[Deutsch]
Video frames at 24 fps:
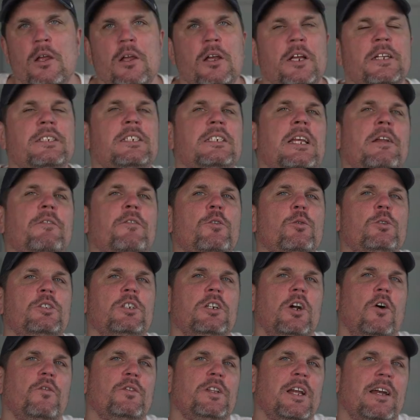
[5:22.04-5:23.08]
Ist das ein
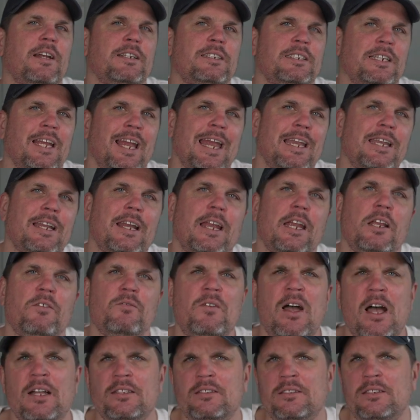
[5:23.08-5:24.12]
Flugzeug, auf das ihr Händering
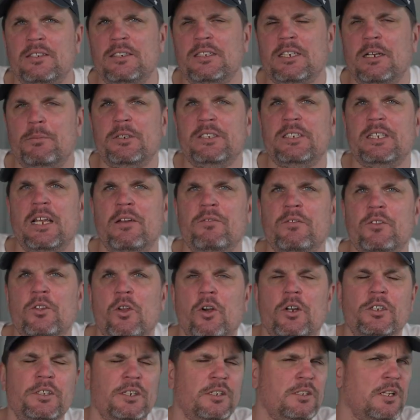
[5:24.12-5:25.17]
wartet, die
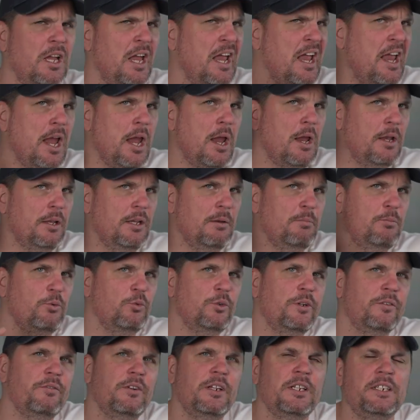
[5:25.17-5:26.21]
777-9 sagt, hey, die
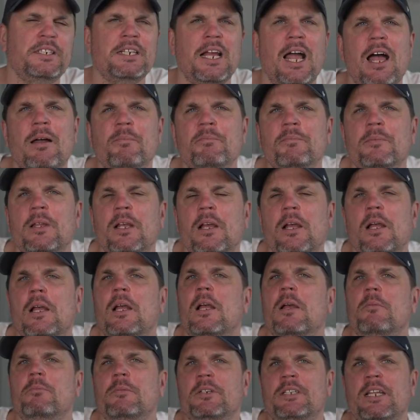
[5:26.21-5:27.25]
Bude will ich haben,
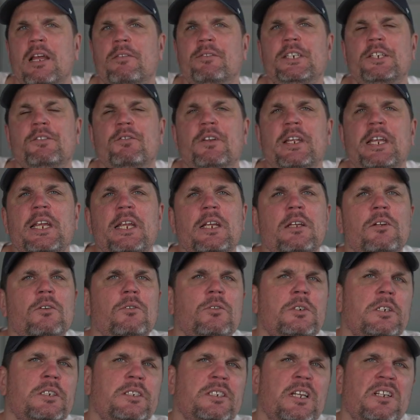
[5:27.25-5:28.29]
mit der will ich fliegen?
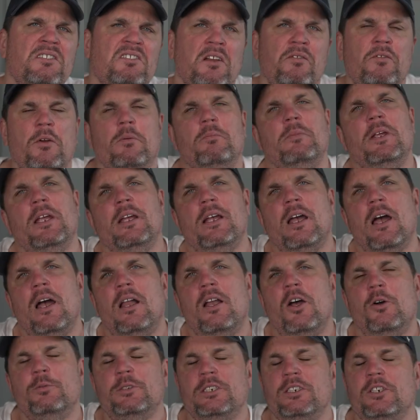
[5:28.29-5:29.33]
Oder sagt ihr einfach, mir
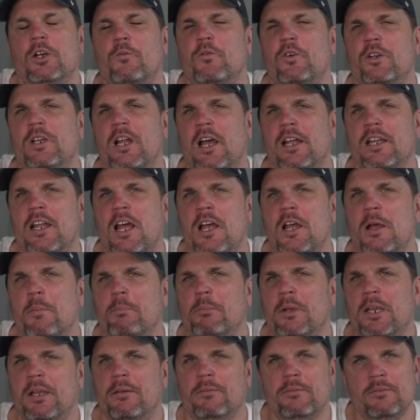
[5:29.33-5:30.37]
egal, hauptsächlich kommt von A nach
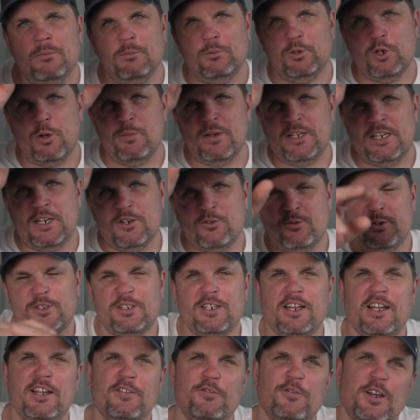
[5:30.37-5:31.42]
B? Kommentiert
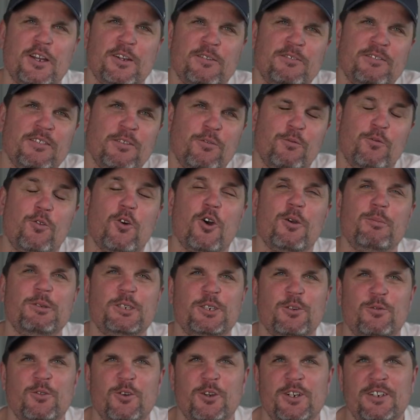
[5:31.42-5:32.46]
unten einfach. Ich Freue
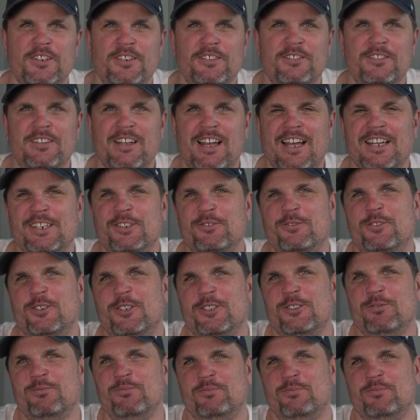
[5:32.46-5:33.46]
mich auf eure Antworten.